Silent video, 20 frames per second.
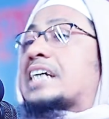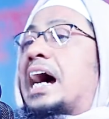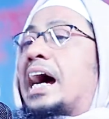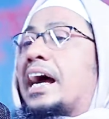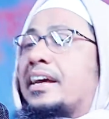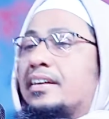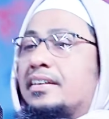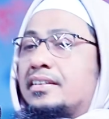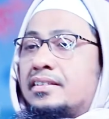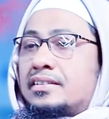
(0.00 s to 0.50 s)

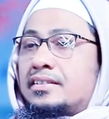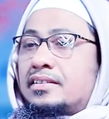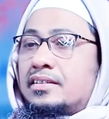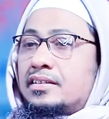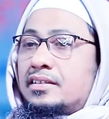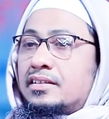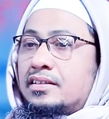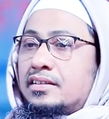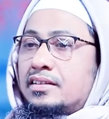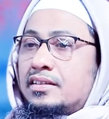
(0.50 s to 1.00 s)
যায়
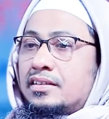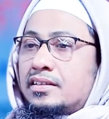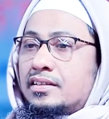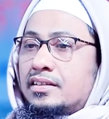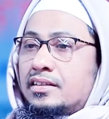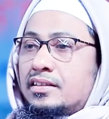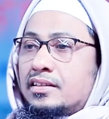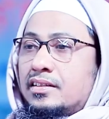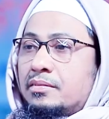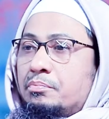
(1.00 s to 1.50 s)

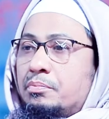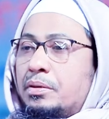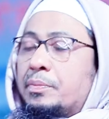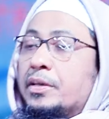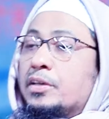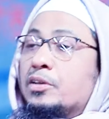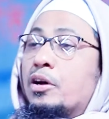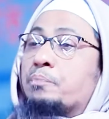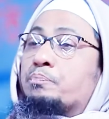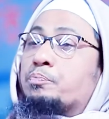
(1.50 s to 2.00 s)

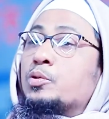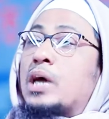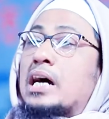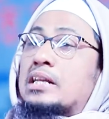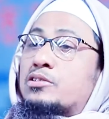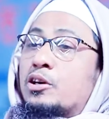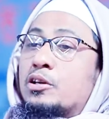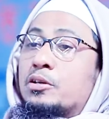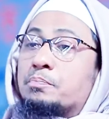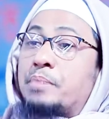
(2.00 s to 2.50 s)
বিভিন্ন
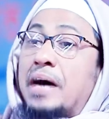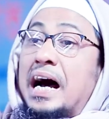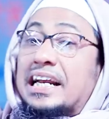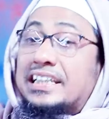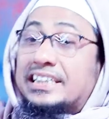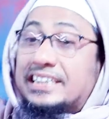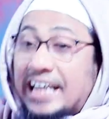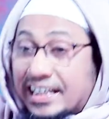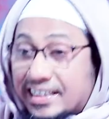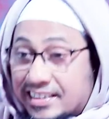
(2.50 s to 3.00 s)
পুরাতন
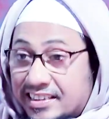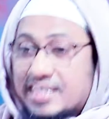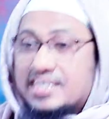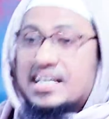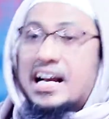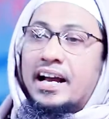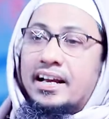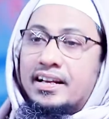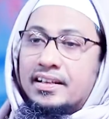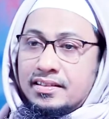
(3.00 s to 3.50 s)
বাড়ি দেখতে
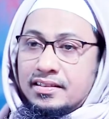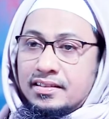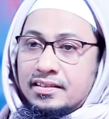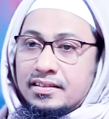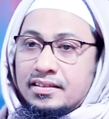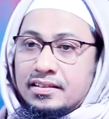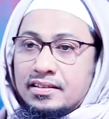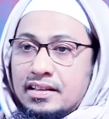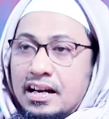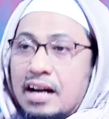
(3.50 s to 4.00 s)
যায়
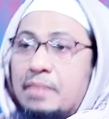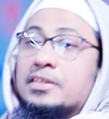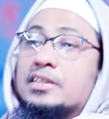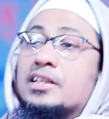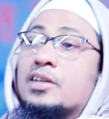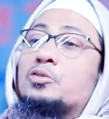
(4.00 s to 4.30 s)
আমাদের